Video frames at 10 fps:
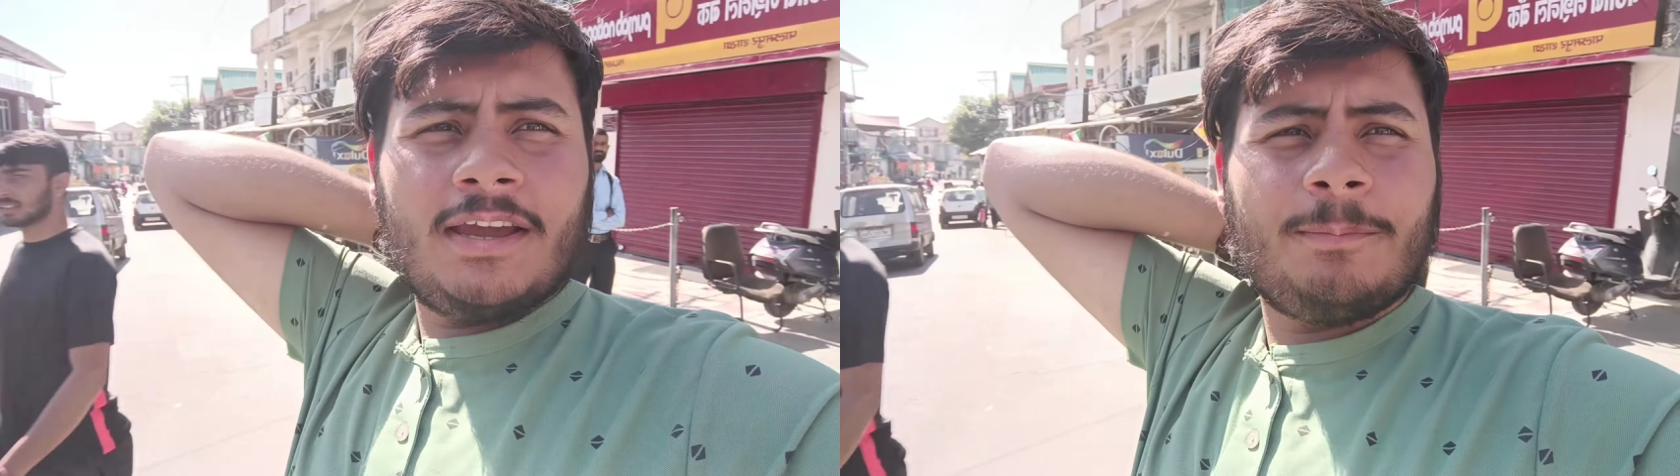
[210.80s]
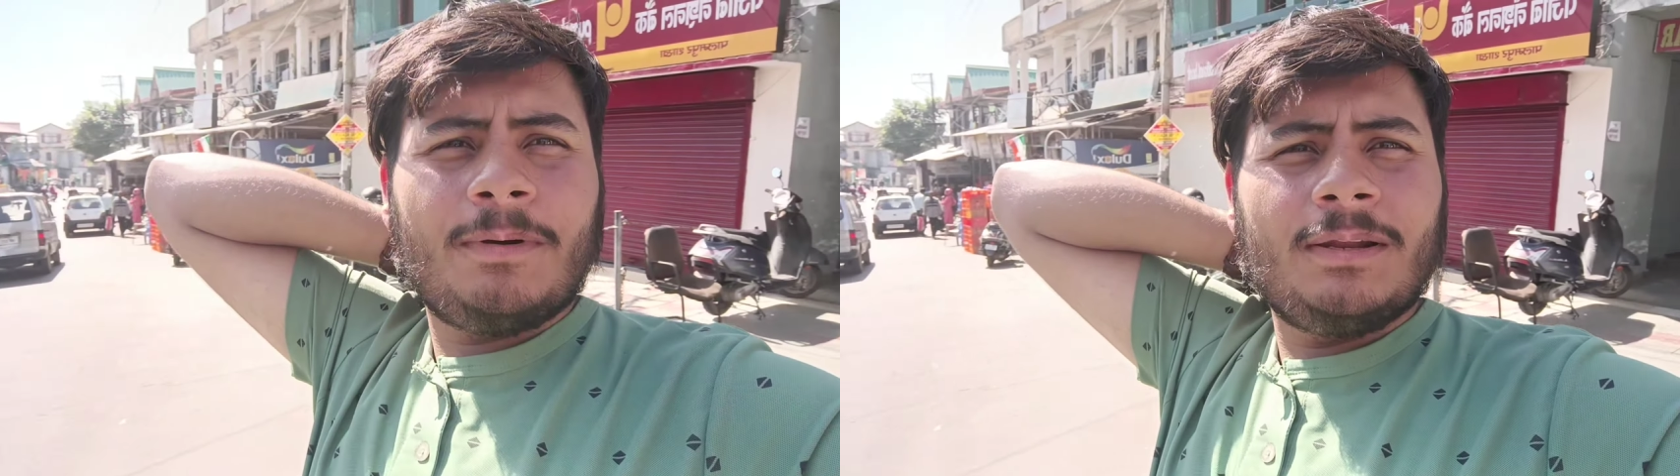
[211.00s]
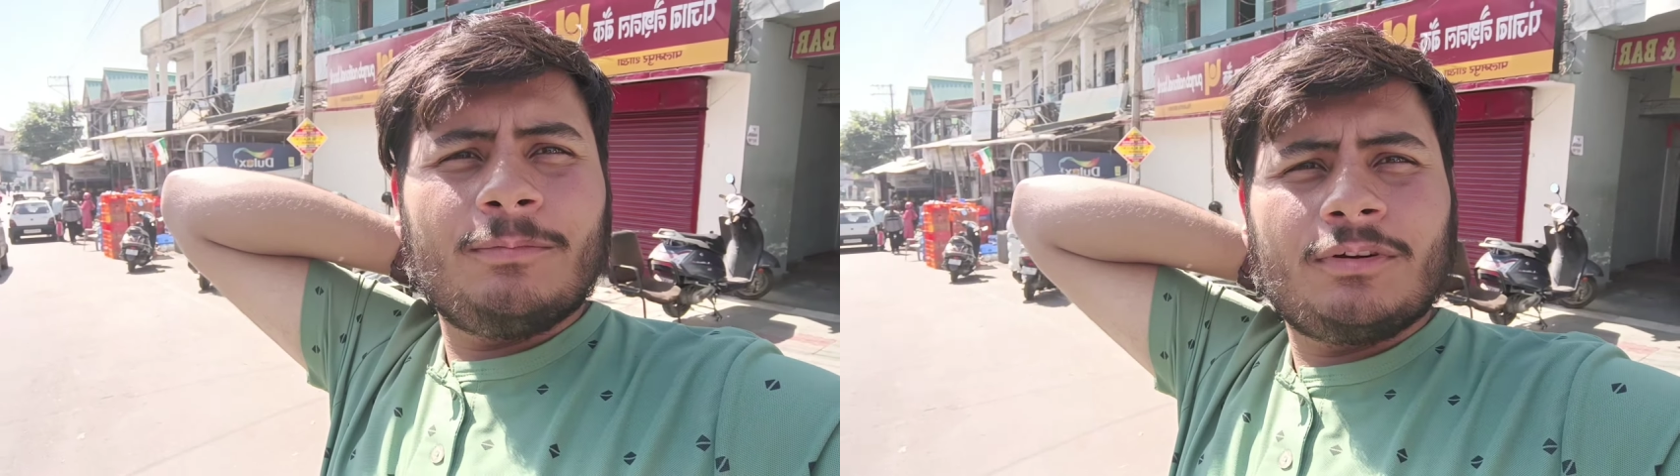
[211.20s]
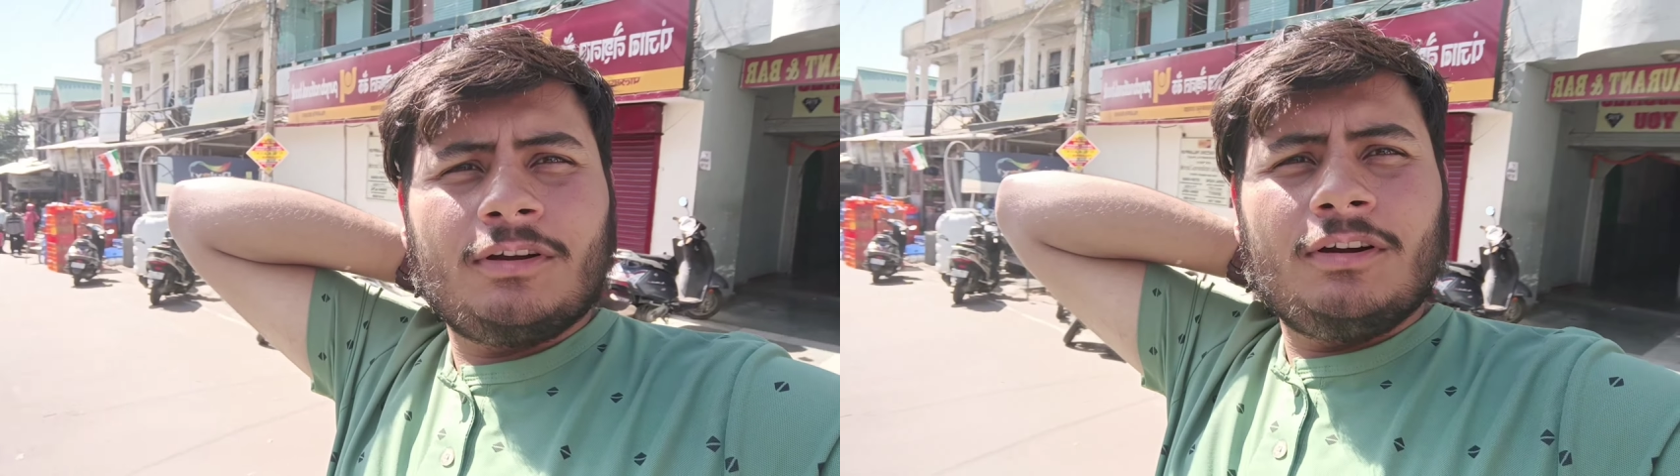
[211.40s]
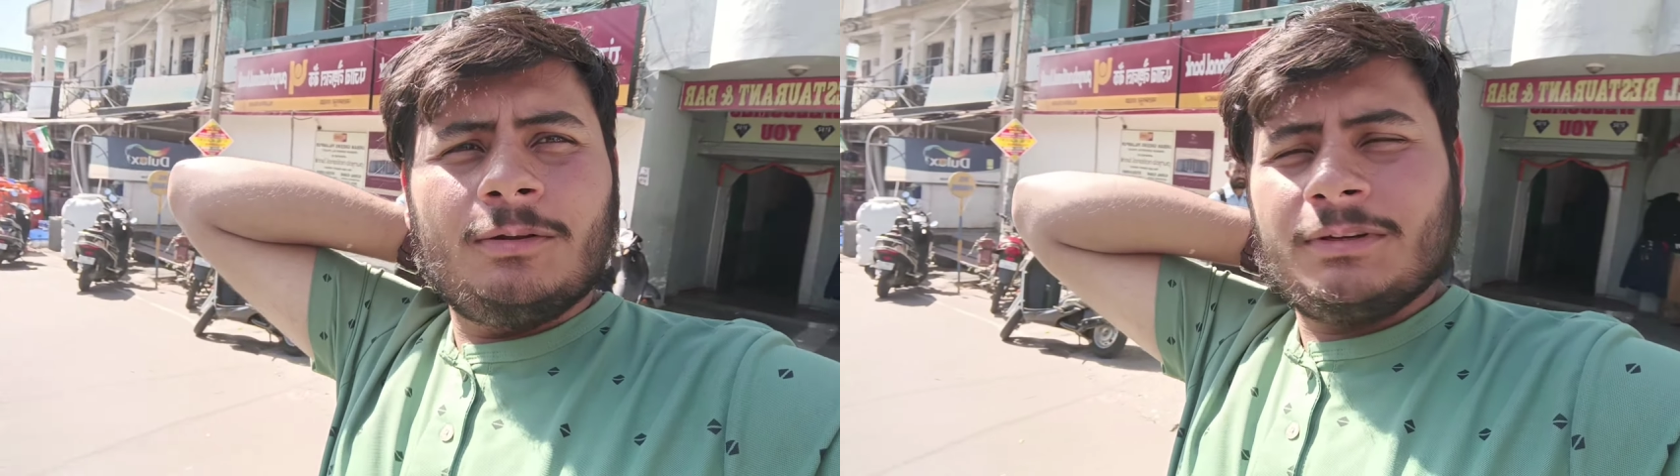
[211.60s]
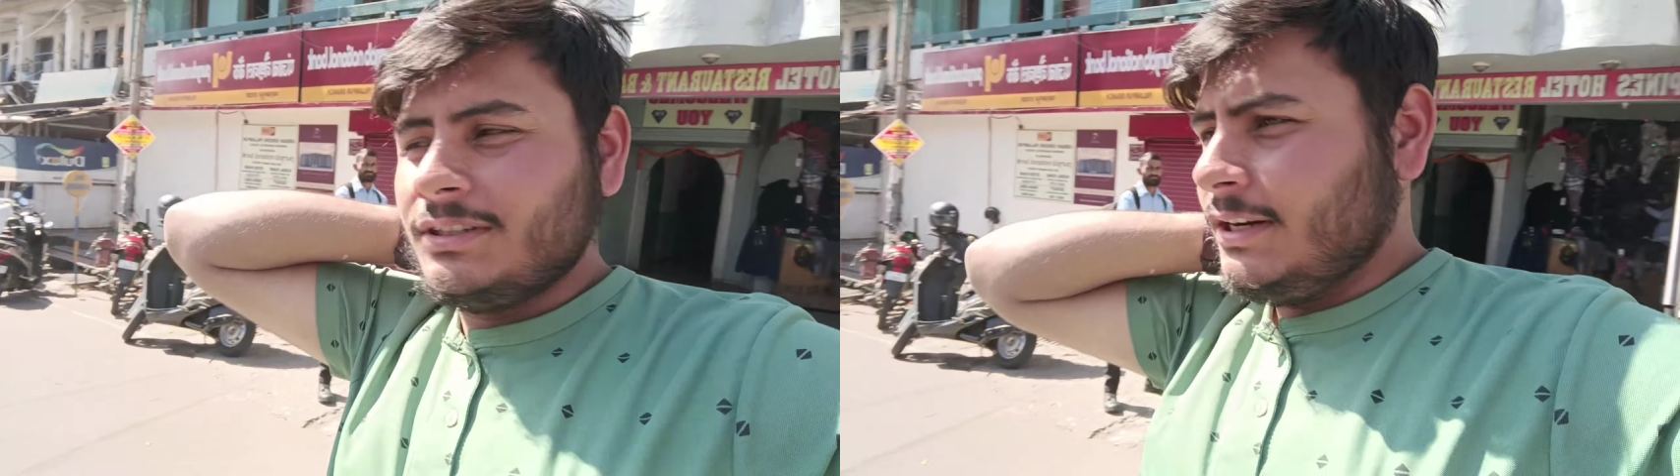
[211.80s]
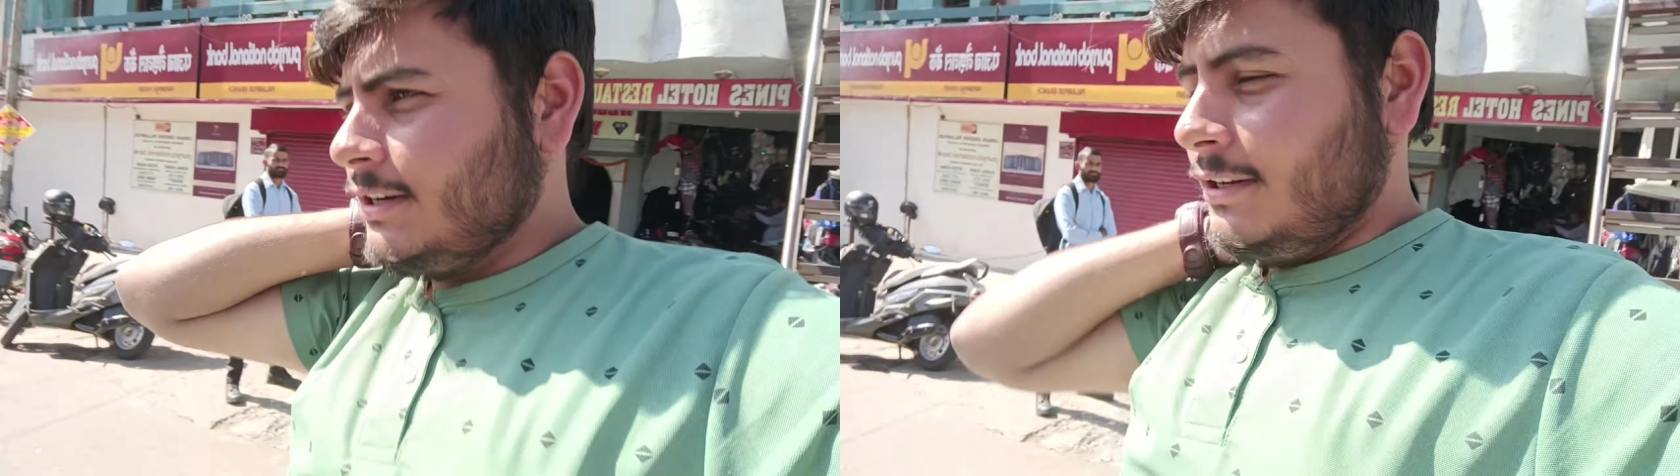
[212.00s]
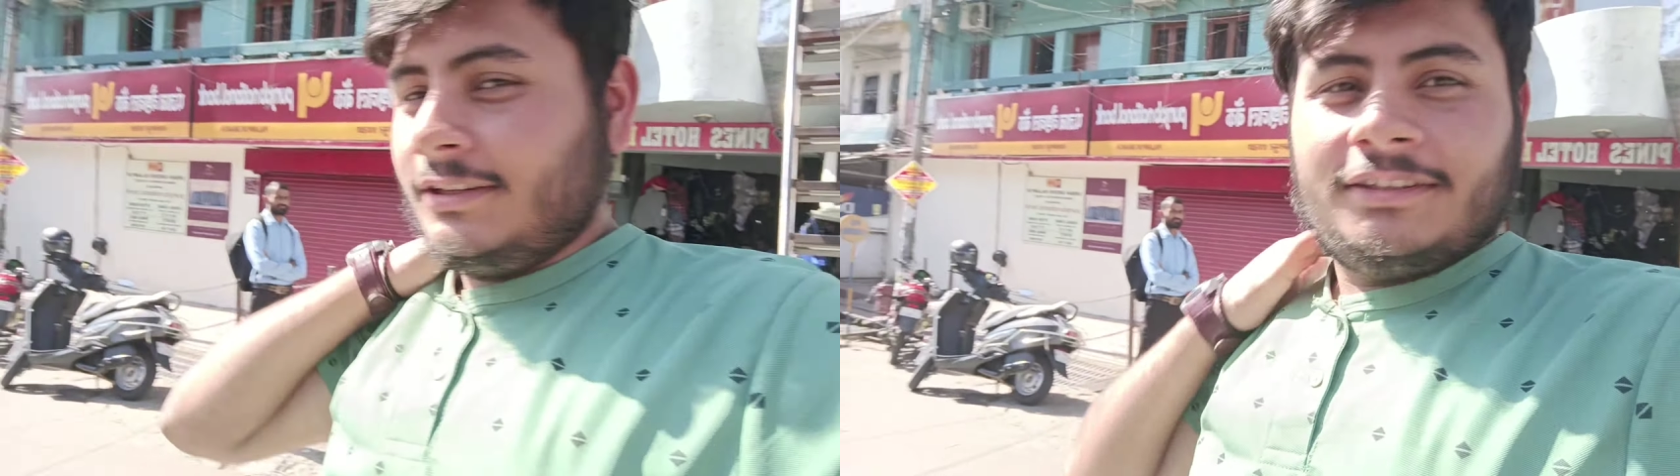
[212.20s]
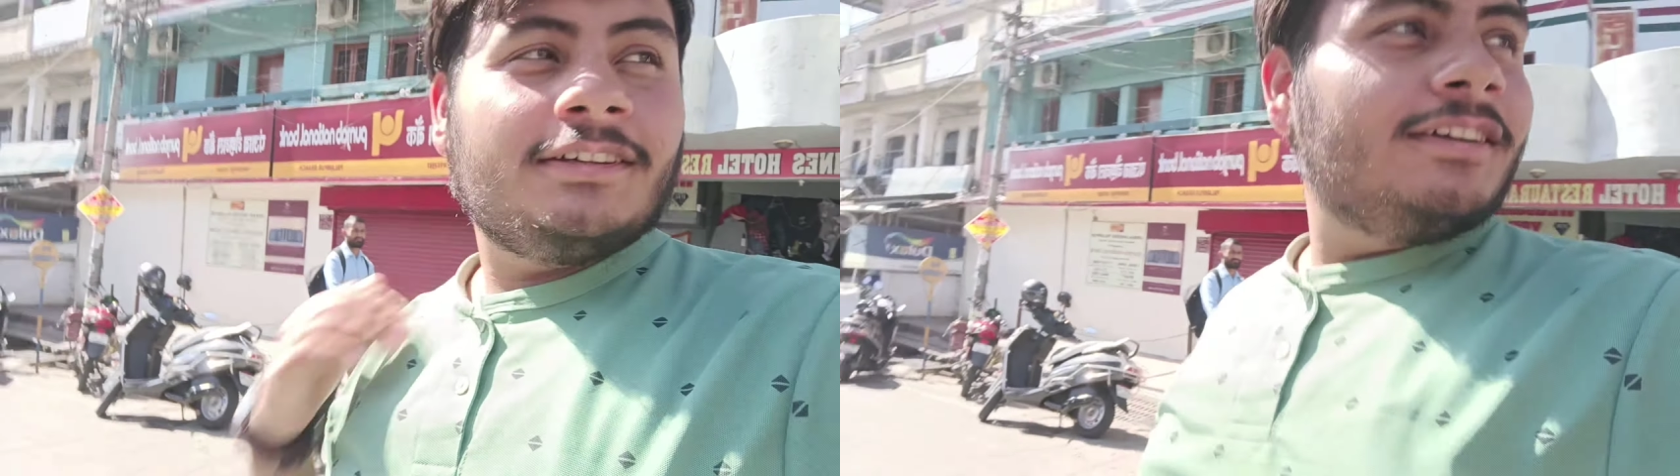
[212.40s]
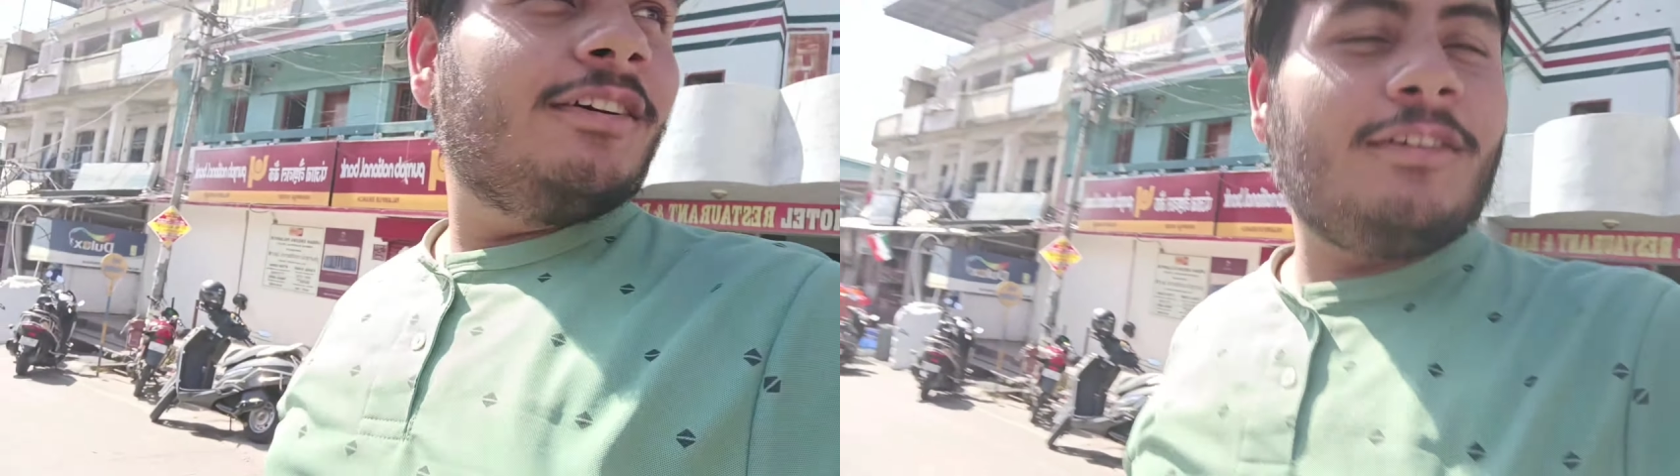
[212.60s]
ये है पालमपुर का ओल्ड बस स्टैंड
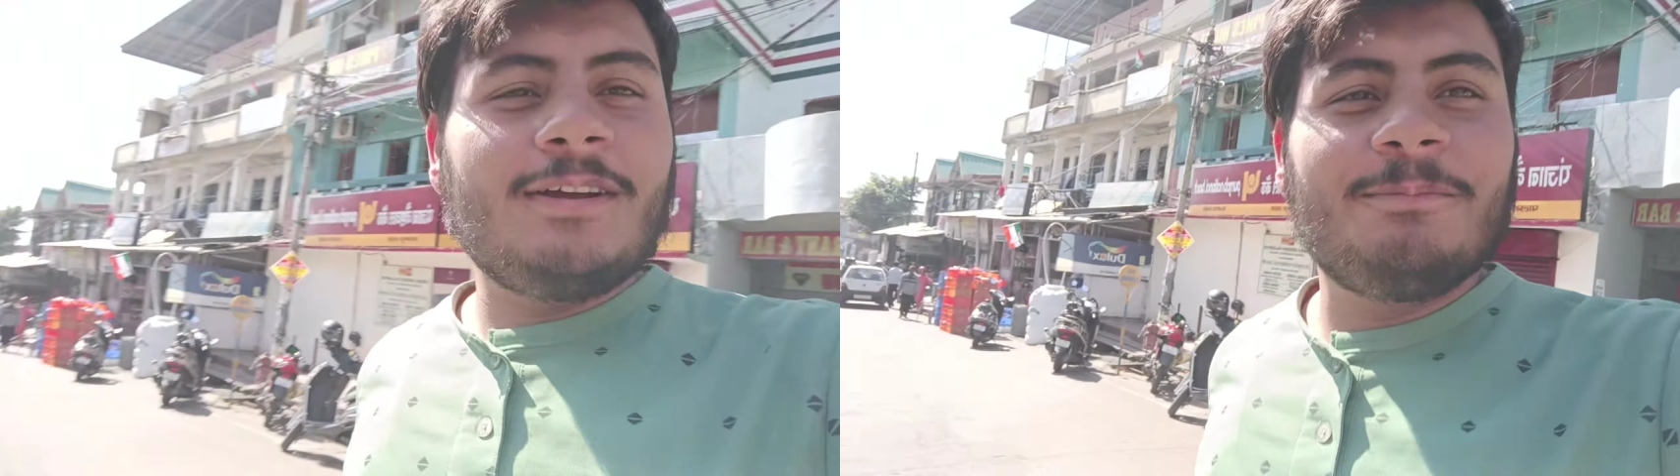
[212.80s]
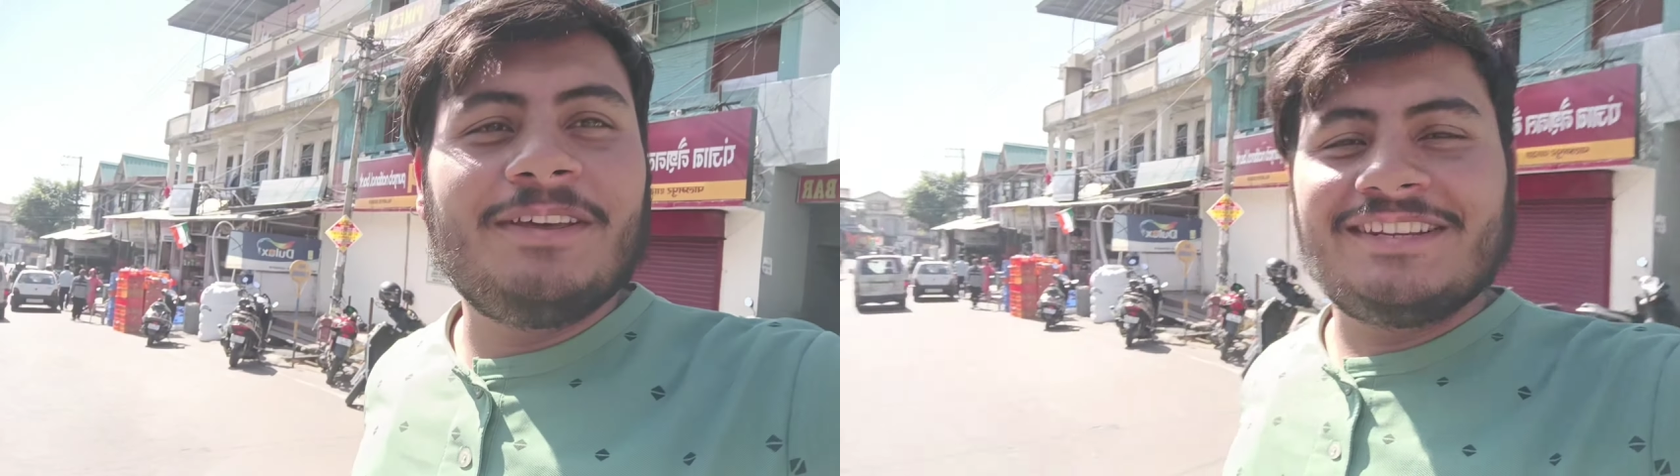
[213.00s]
और हम